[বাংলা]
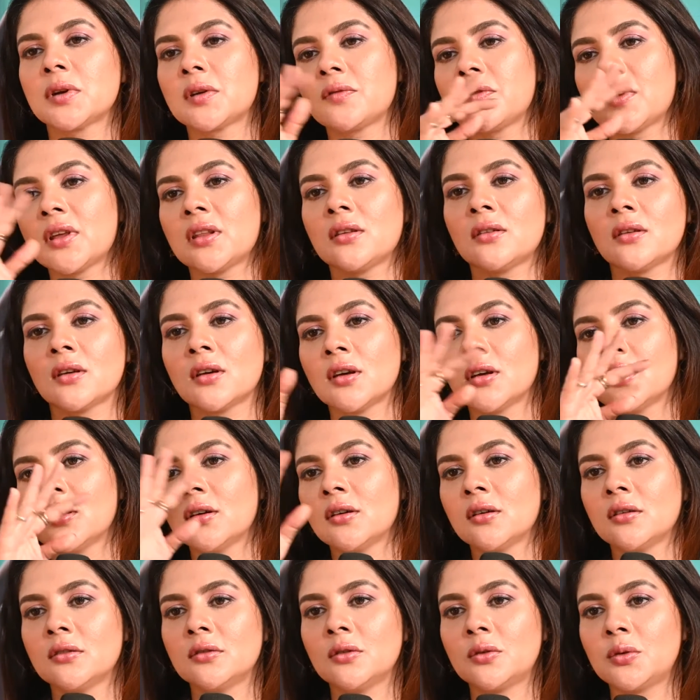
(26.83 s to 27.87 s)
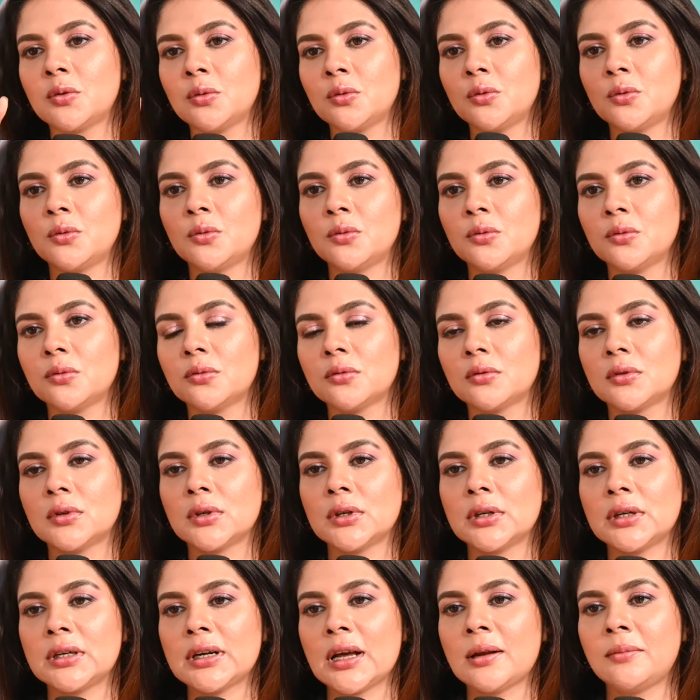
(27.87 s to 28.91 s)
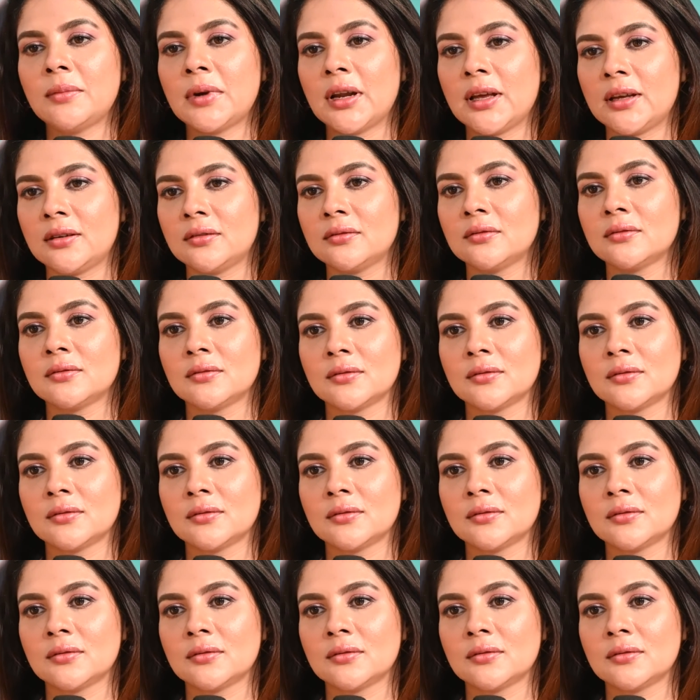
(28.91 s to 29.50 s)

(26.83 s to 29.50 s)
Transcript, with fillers: বিটুইন দ্য টু টাইম লাইন